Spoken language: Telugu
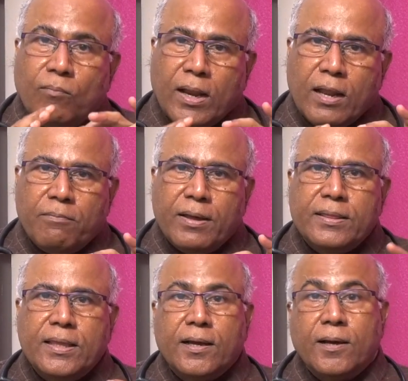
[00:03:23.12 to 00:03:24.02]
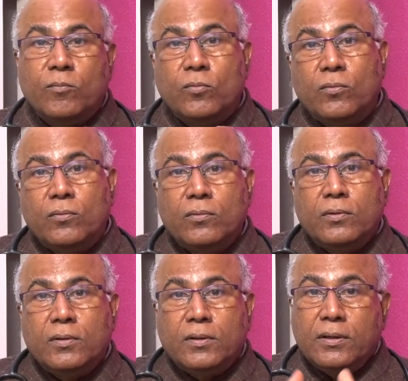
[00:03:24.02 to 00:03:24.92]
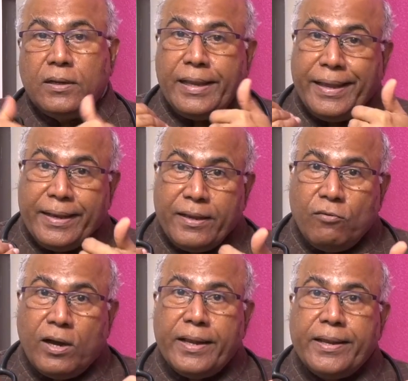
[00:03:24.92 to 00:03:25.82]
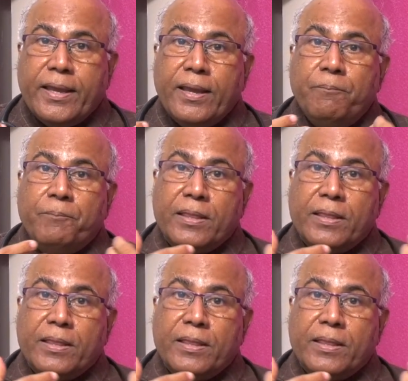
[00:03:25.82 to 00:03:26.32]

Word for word: మలబద్ధకము లేని వారికి